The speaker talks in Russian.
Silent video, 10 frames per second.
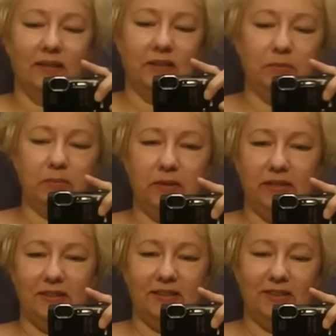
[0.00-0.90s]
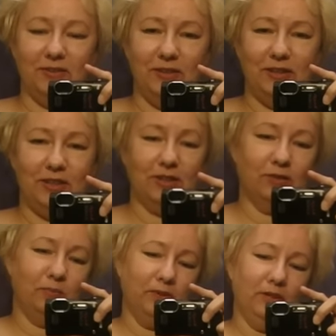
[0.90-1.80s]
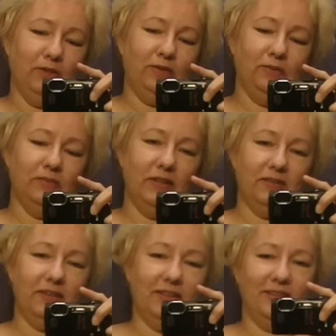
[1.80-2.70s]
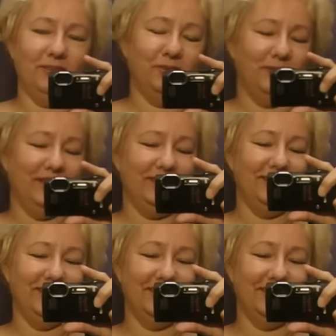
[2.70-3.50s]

Типа платьица тоничка, но под нее явно надо худеть.